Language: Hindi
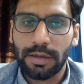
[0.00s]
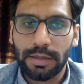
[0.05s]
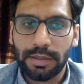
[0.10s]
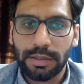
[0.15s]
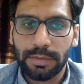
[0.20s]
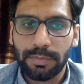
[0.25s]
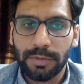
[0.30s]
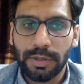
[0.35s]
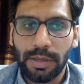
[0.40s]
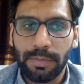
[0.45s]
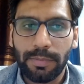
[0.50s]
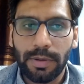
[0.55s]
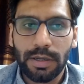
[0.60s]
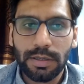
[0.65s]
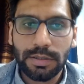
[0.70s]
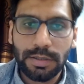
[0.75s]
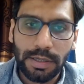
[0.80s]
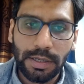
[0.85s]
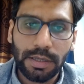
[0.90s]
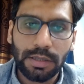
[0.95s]
आपके
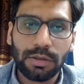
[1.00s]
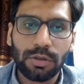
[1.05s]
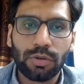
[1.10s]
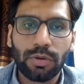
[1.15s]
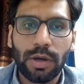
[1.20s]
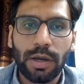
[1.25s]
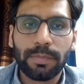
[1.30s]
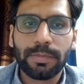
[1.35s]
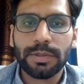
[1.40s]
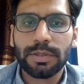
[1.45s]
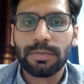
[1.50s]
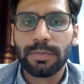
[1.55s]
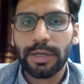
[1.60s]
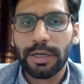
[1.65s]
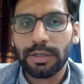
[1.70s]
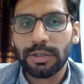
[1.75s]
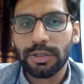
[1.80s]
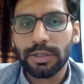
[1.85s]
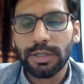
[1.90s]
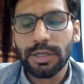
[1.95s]
पास है तो आप इसमें
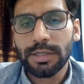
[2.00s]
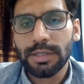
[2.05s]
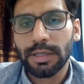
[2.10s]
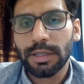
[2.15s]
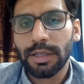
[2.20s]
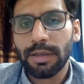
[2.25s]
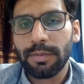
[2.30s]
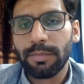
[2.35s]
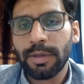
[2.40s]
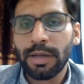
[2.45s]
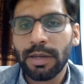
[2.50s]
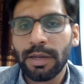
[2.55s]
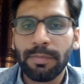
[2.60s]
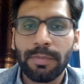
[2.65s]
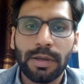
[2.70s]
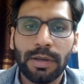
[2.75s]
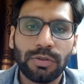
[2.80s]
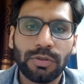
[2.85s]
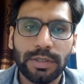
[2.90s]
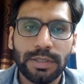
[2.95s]
एंटर कर सकते हैं मेरे
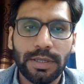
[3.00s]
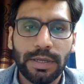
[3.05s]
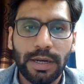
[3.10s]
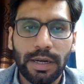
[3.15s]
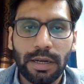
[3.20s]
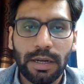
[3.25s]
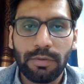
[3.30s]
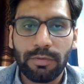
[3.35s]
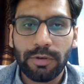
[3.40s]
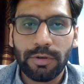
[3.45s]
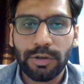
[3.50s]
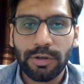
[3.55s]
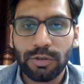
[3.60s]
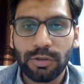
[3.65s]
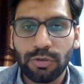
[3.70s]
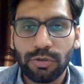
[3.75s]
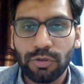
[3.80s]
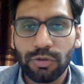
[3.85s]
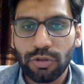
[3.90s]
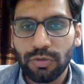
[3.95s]
पास यूएस से रेलिवेंट कुछ
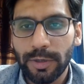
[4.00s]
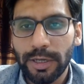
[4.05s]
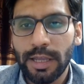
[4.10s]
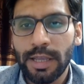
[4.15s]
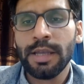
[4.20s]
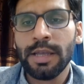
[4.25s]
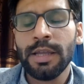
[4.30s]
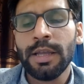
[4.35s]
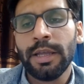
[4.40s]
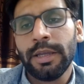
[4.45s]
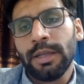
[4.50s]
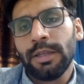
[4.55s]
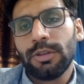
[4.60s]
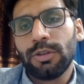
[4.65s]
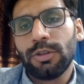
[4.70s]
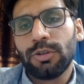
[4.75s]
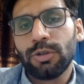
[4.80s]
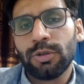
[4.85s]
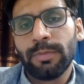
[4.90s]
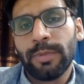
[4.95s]
भी नहीं है
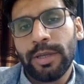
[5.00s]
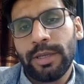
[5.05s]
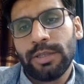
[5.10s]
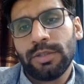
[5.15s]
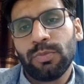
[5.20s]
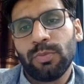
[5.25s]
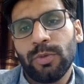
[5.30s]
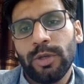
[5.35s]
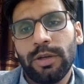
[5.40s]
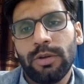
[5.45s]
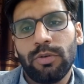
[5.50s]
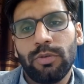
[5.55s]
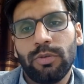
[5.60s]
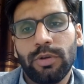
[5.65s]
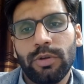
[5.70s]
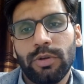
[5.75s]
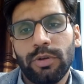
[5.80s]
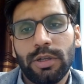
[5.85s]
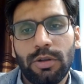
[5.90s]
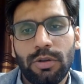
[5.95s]
तो मैं इसमें
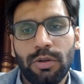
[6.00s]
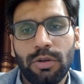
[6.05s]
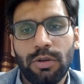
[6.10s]
करूँगा नो